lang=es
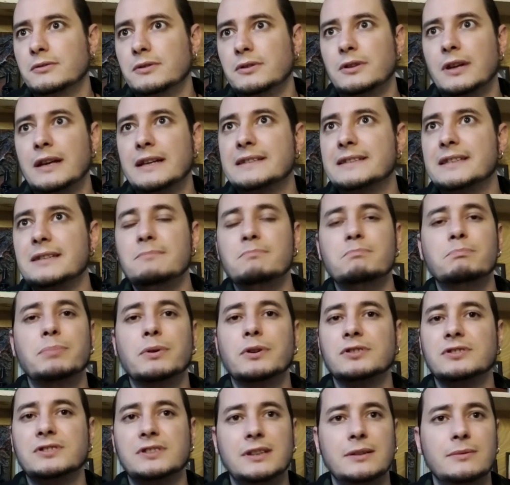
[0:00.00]
no es
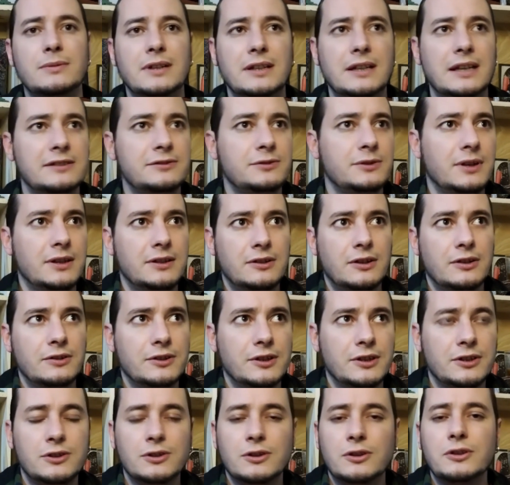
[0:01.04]
imposible en la ciudad en
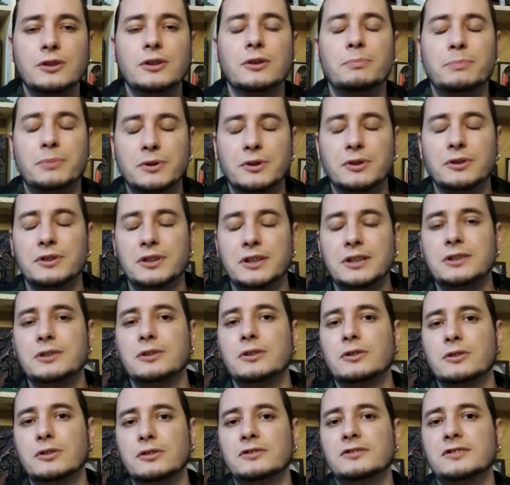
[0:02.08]
donde estoy o por donde
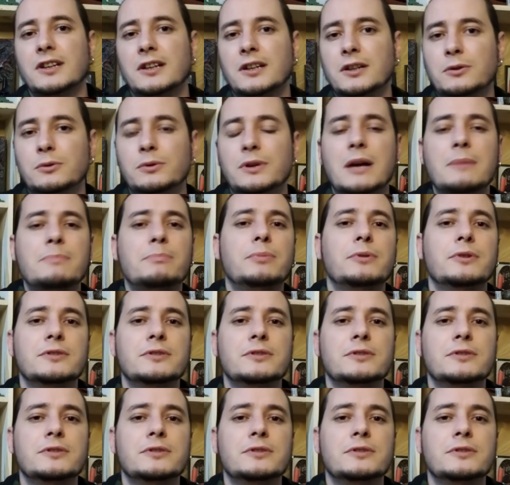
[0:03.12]
estoy conseguir una,